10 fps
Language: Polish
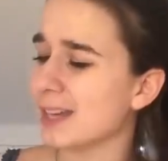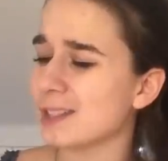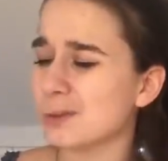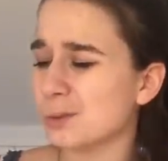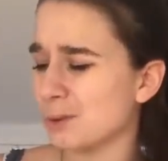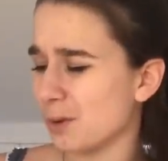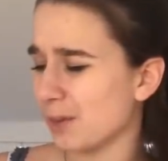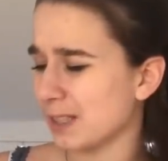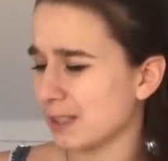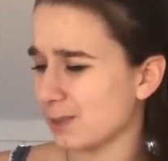Jest tu dużo
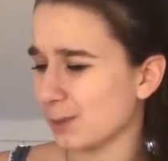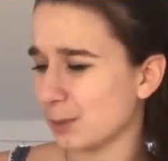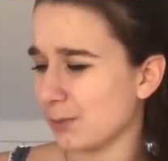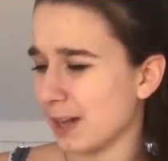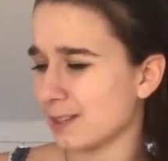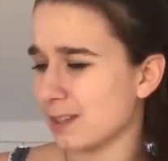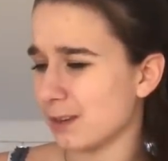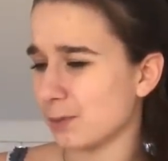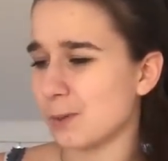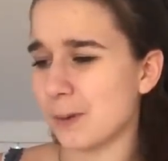fajnych zwrotów akcji,
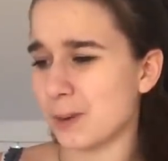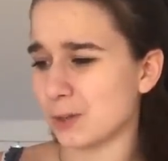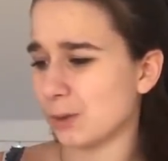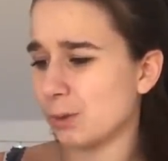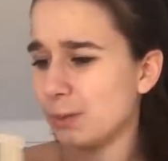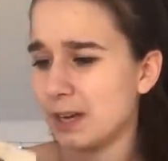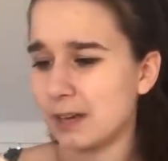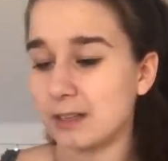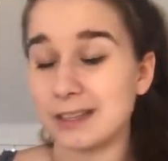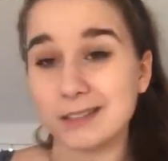ja w ogóle bardzo
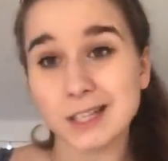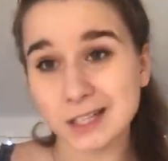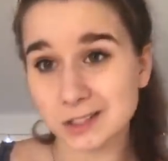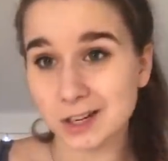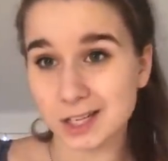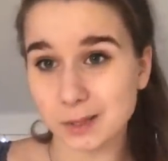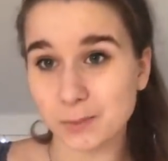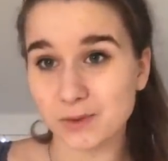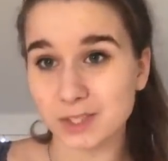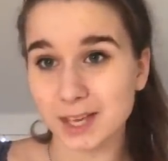lubię język Andrzeja
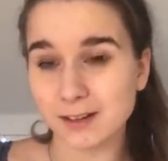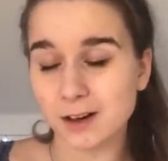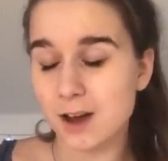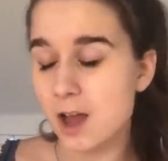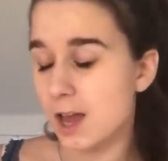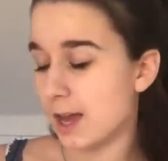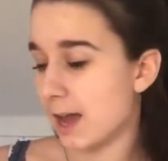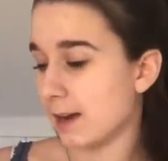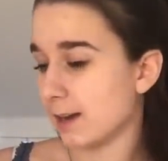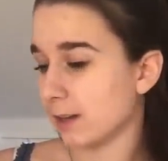Sapkowskiego,
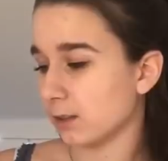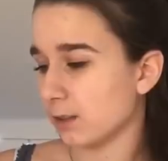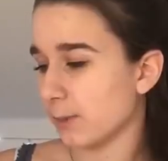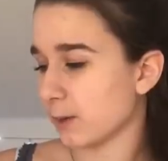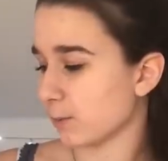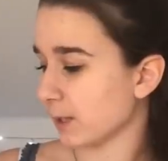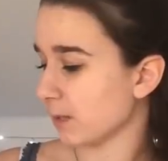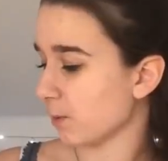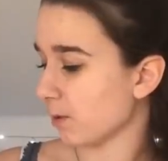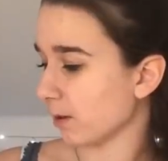ale to chyba już
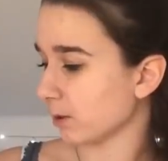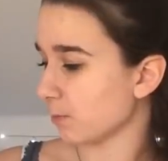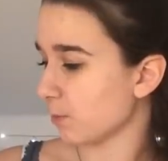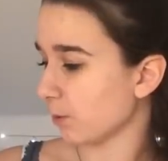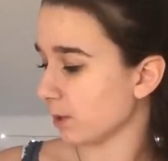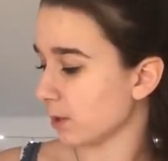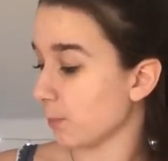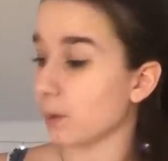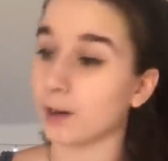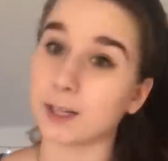będę mogła o tym mówić
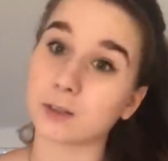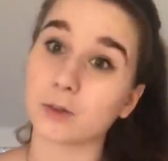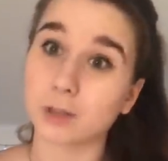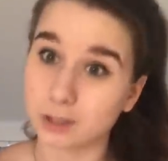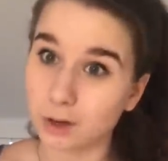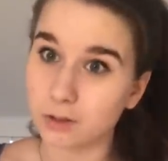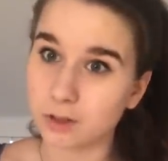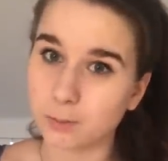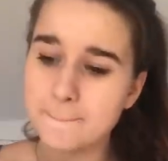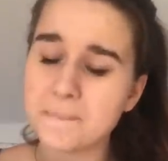dopiero jak książkę skończę.